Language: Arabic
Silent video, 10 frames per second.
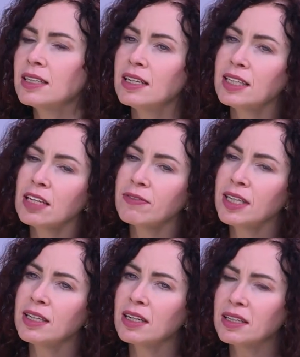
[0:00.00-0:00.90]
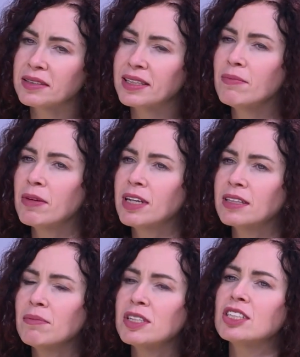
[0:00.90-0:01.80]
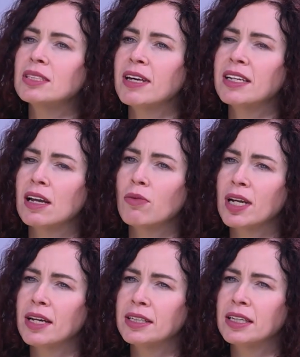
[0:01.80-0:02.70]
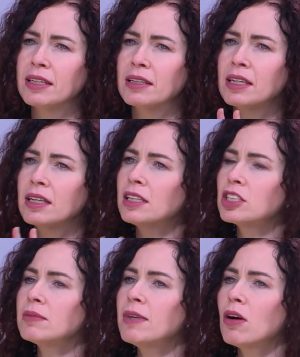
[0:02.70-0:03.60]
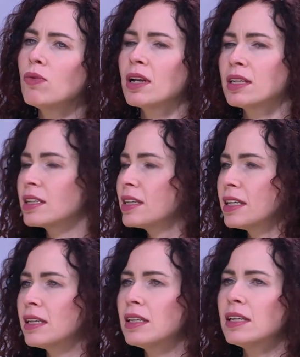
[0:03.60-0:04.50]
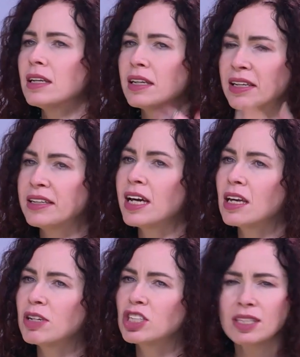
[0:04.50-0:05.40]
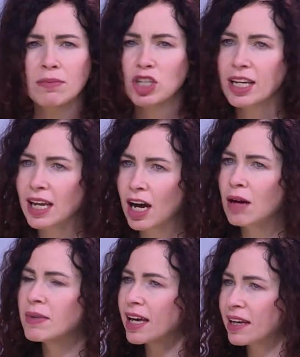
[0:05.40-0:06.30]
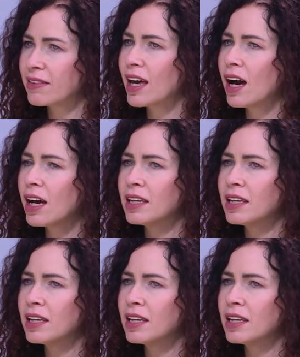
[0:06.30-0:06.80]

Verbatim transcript: للاسف احنا دائما بنهتم بالجسمين الاولانيين الجسم الاول عن طريق العنايه بالجسم بشكل عام الاغذاء